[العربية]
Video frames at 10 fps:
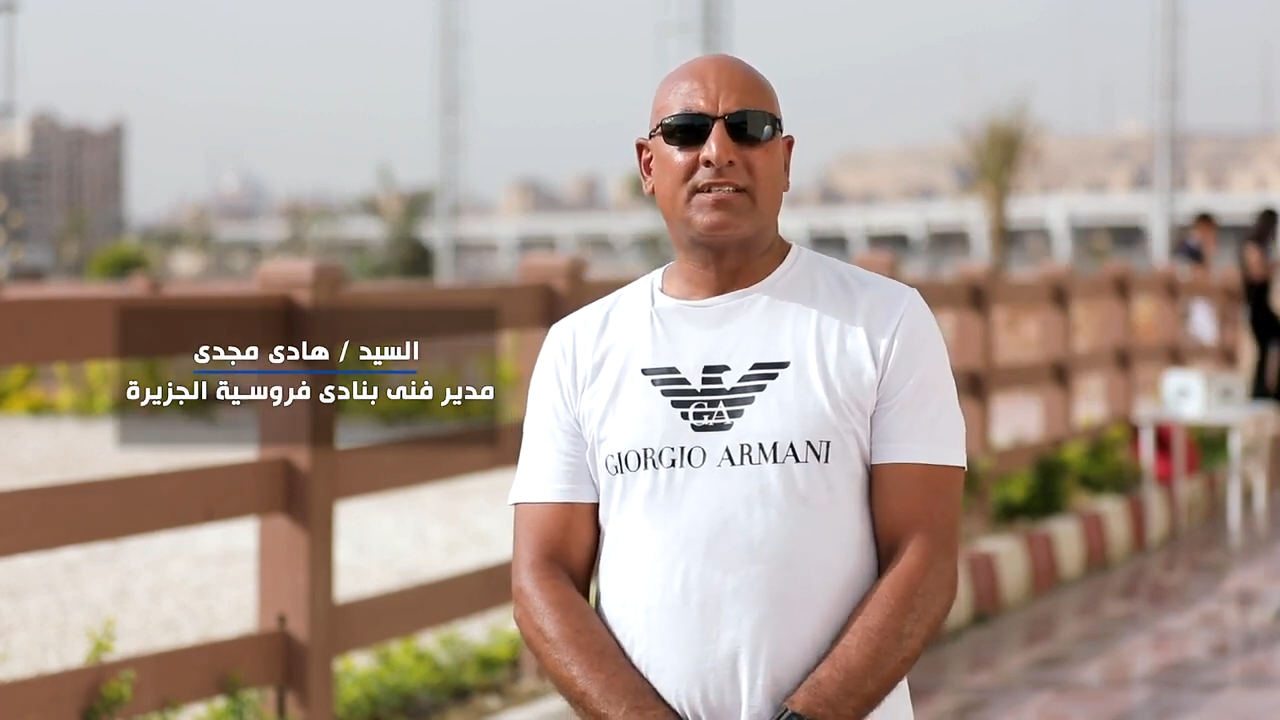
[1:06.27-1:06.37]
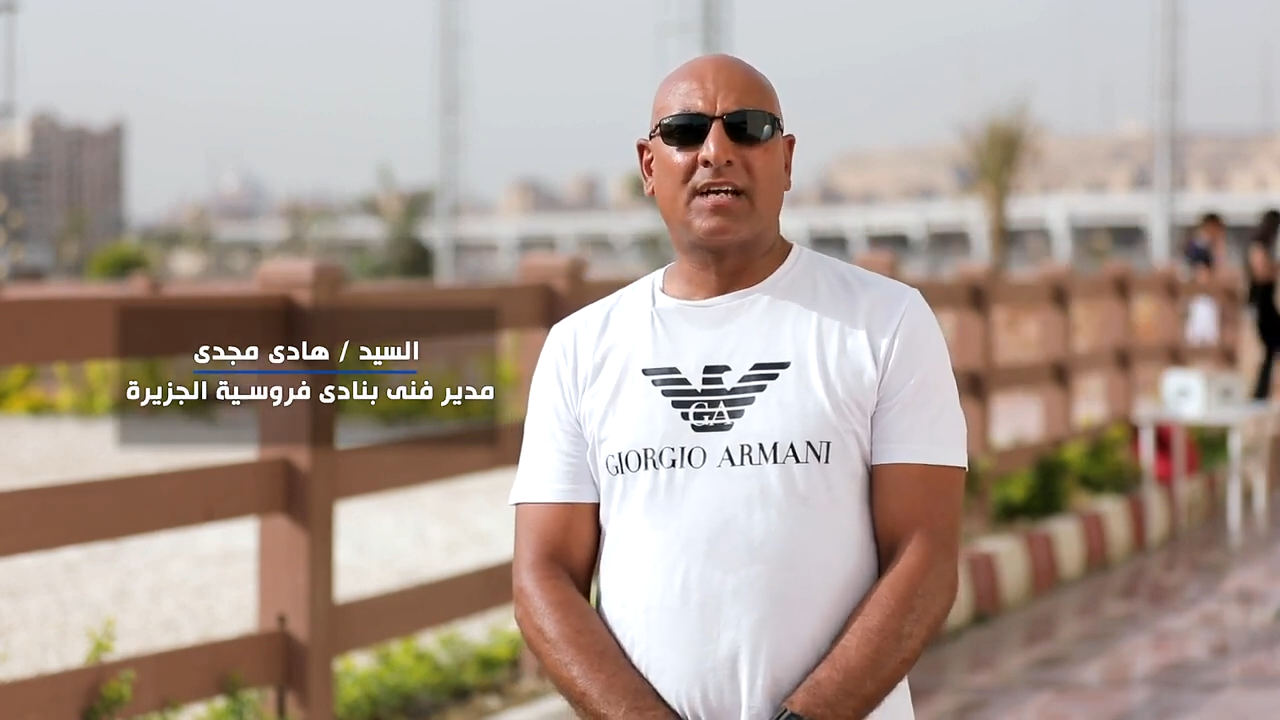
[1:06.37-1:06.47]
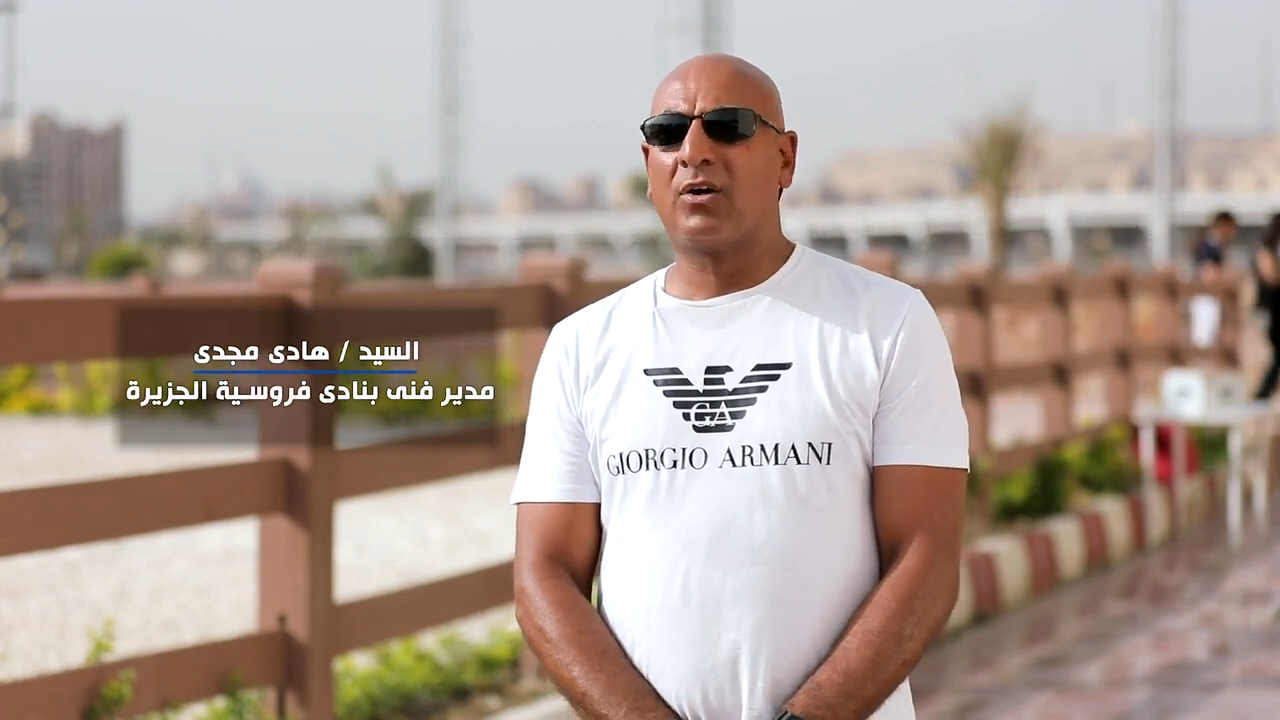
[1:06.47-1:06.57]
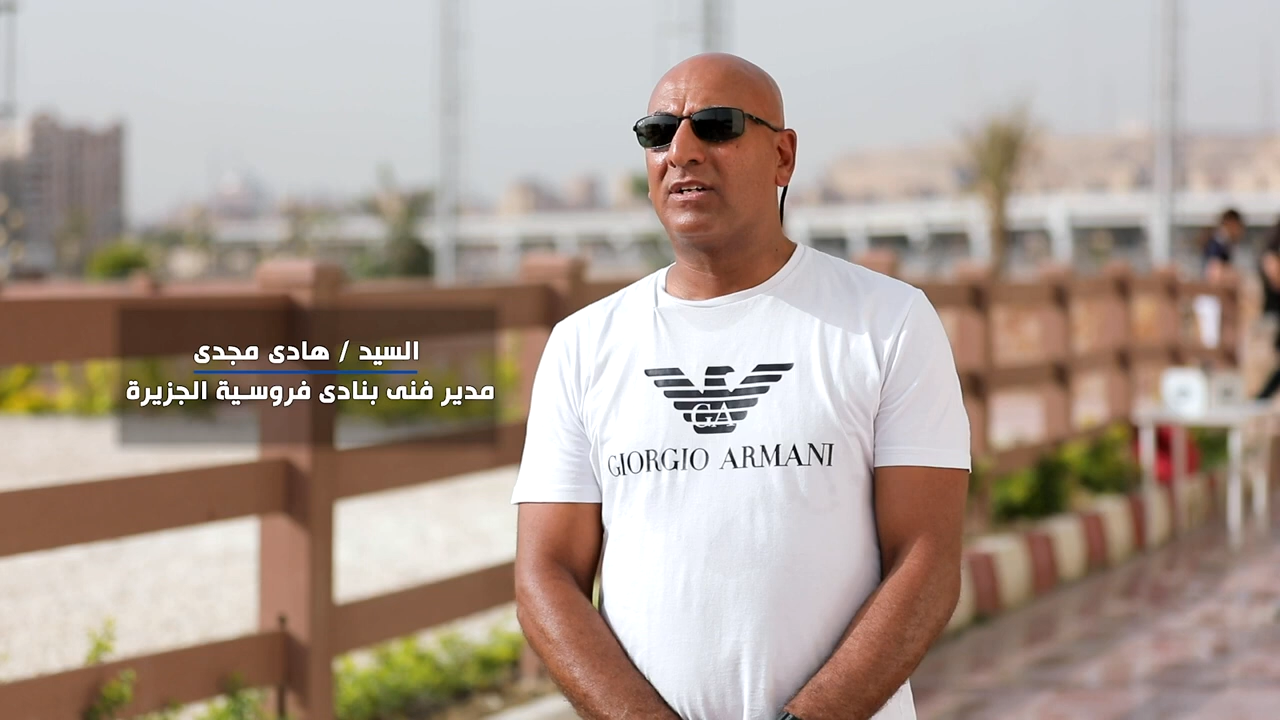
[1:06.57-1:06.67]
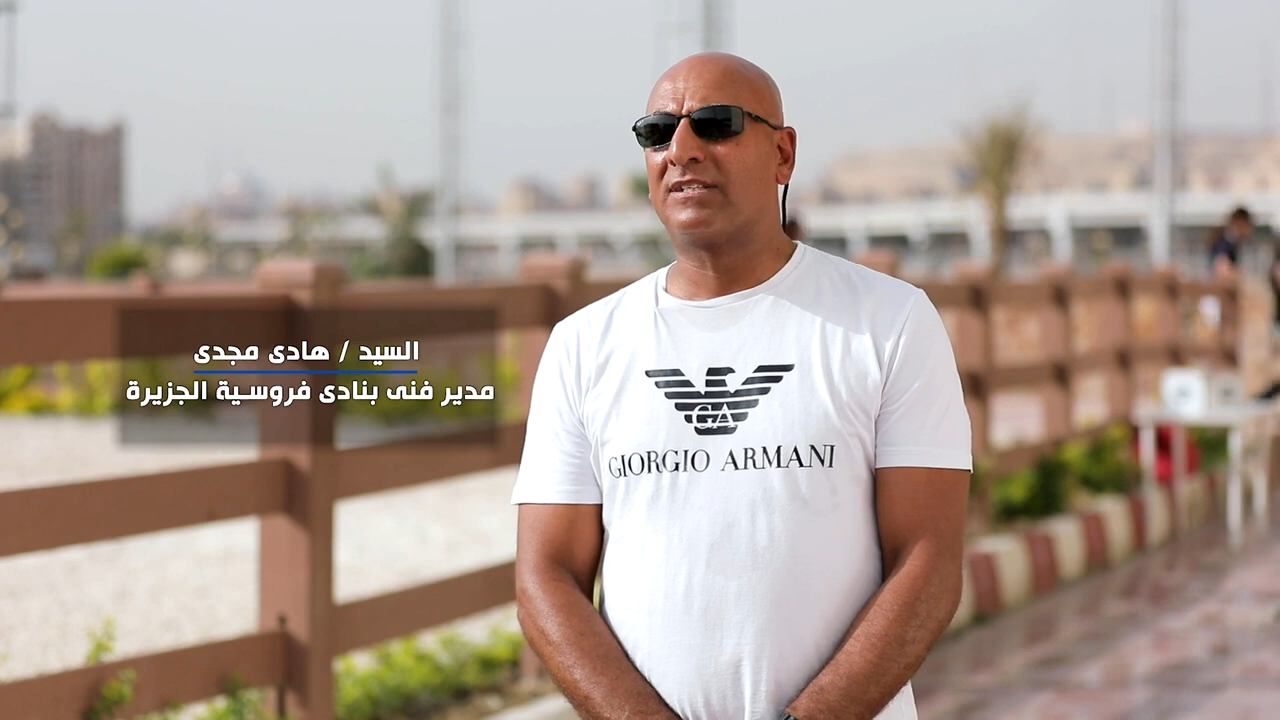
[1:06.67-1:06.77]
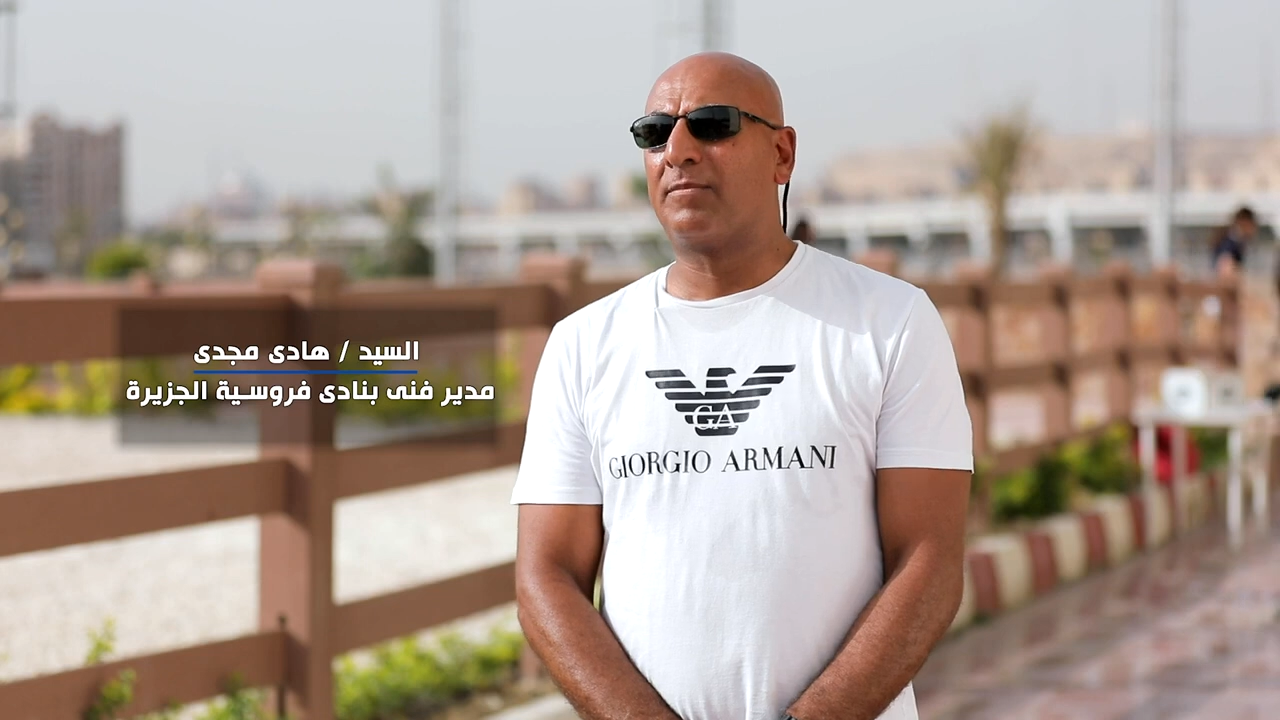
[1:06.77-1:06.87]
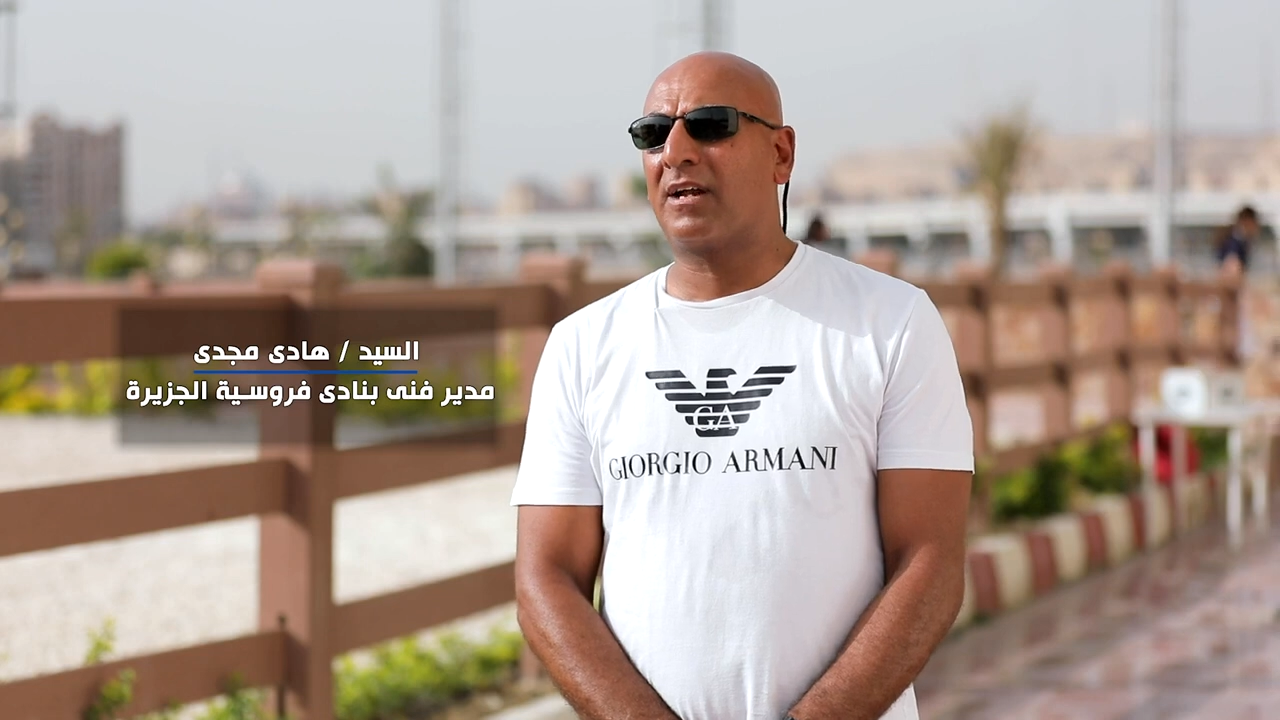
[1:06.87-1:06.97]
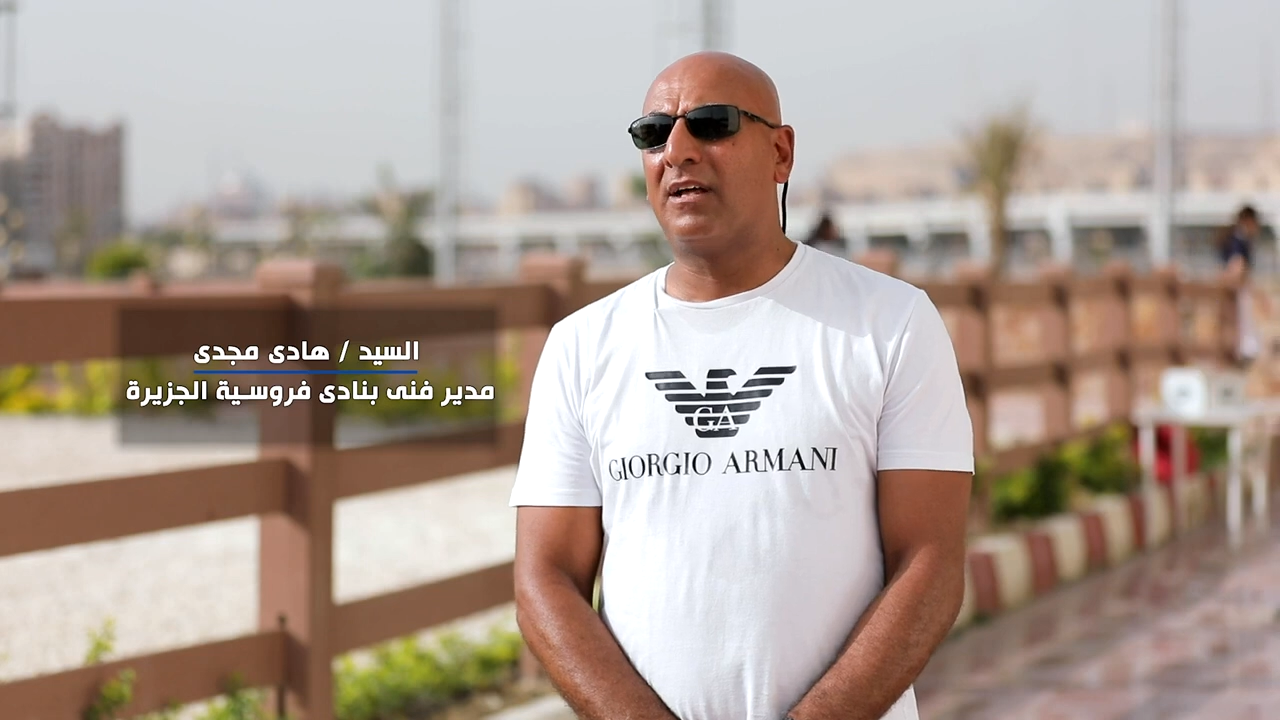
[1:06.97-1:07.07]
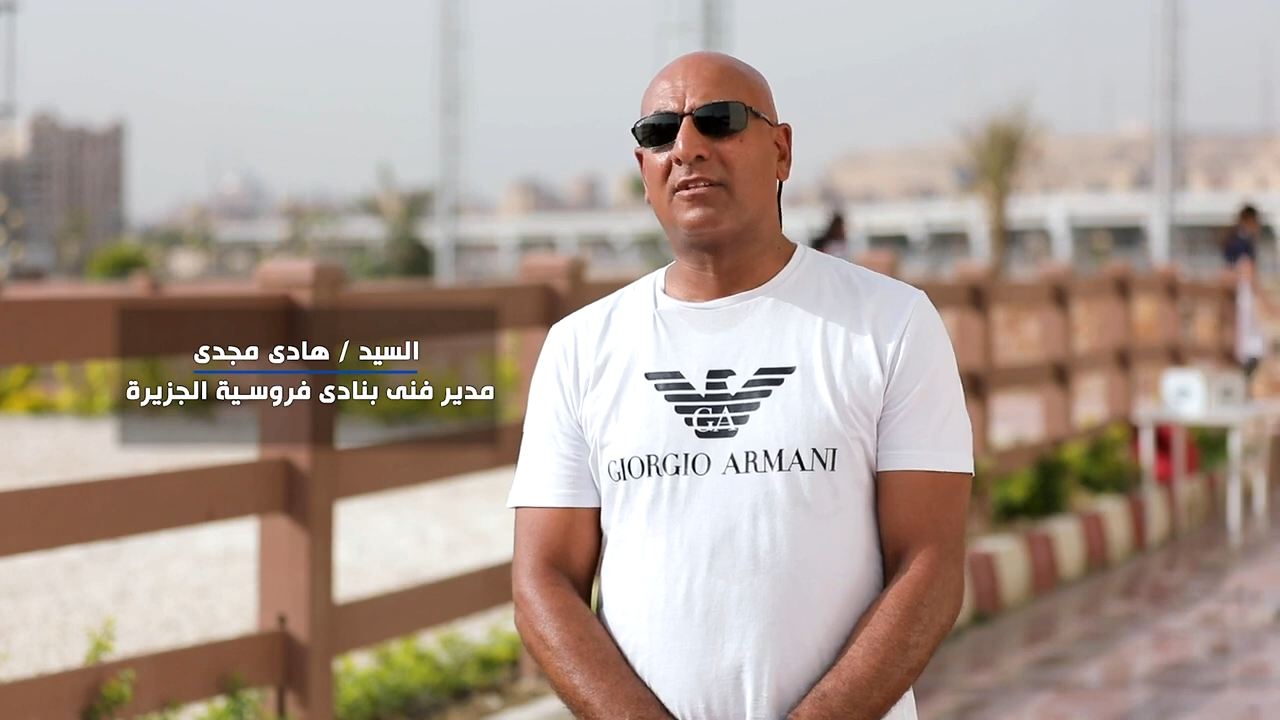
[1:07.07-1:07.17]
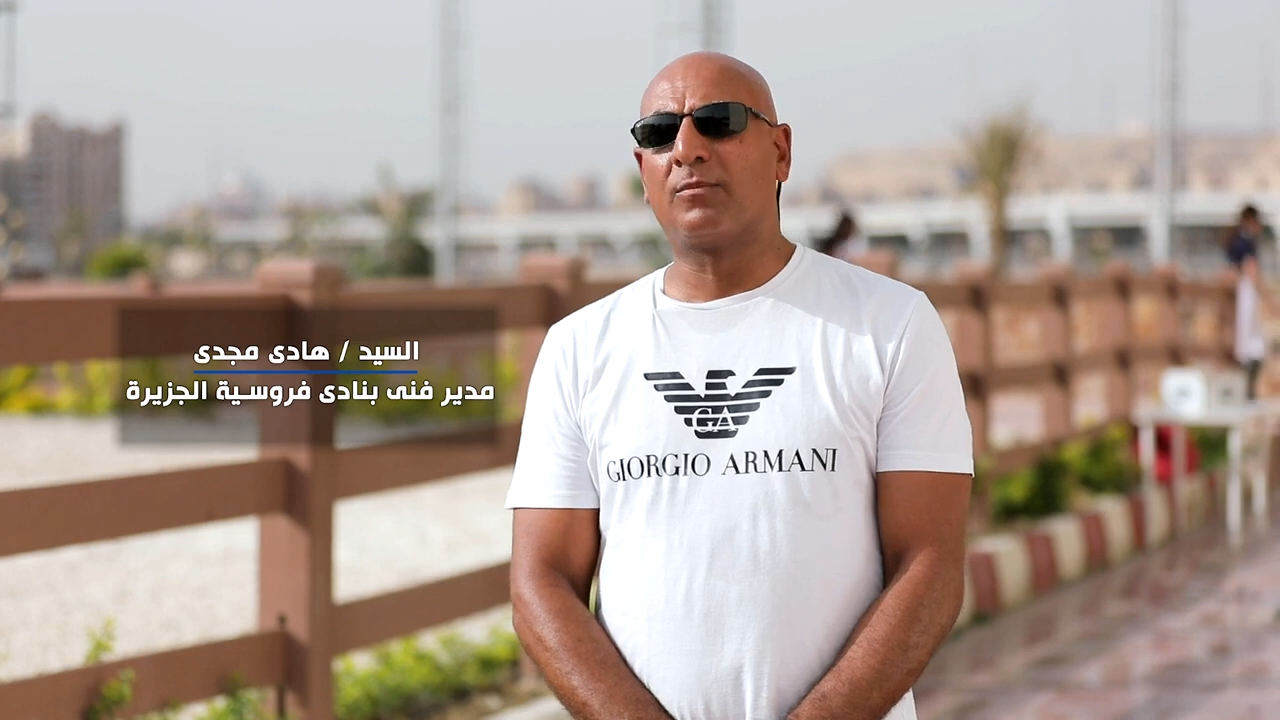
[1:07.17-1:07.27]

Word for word: تجاوزنا مرحله